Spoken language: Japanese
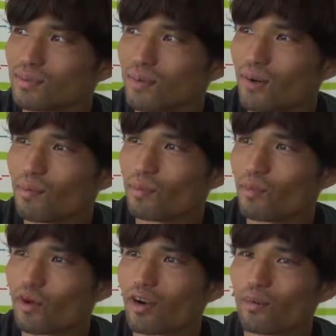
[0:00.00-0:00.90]
まあ
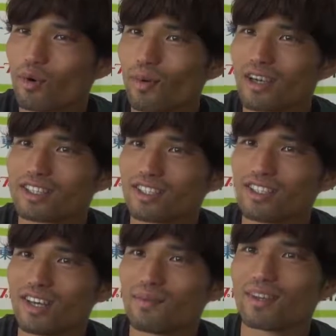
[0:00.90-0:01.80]
俺らボロ負けしてる
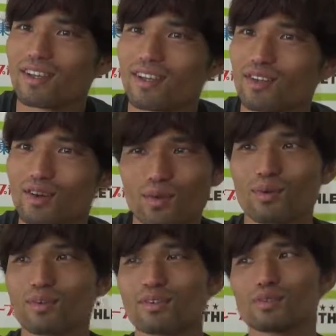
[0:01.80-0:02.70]
なみたいな
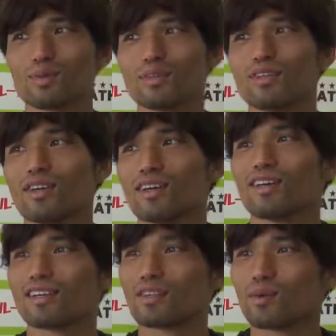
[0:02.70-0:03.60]
それで
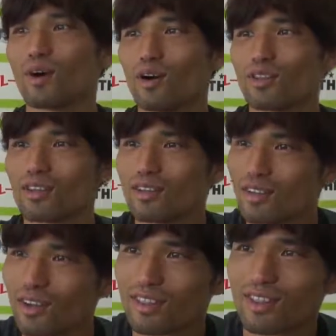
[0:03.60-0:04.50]
人が入ってる
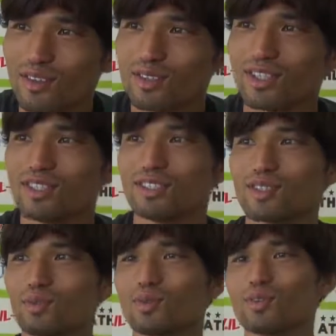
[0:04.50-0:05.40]
なっていう
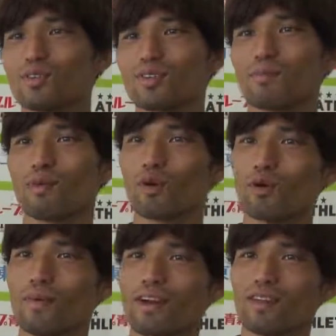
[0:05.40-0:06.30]
印象
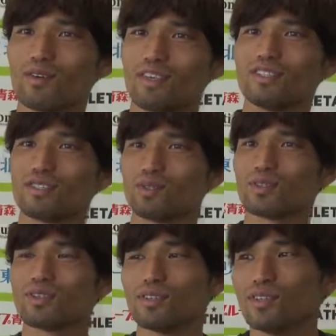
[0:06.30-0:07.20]
ボロ負けの印象
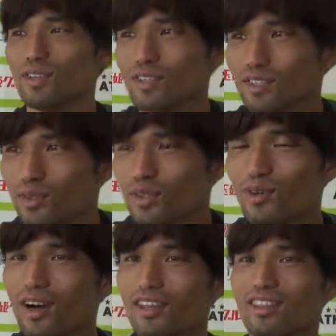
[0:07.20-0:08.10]
とその
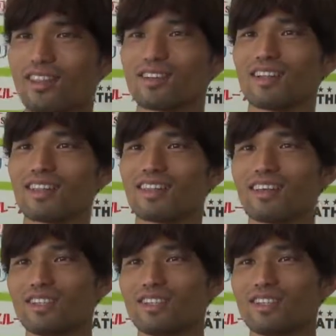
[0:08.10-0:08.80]
人が入ってるなって